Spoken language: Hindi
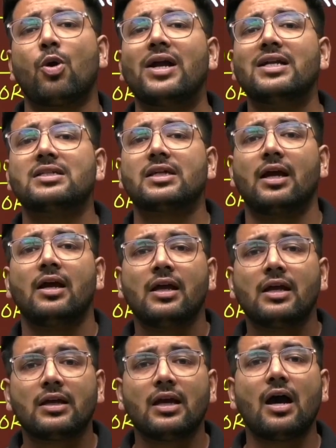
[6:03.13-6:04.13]
पॉइंट्स हैं
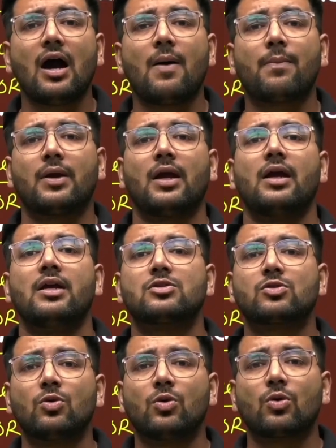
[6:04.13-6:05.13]
ये आपके
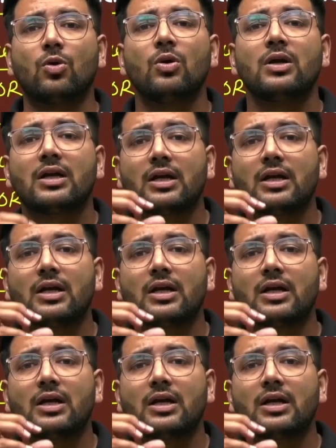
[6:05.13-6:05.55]
स्कोर को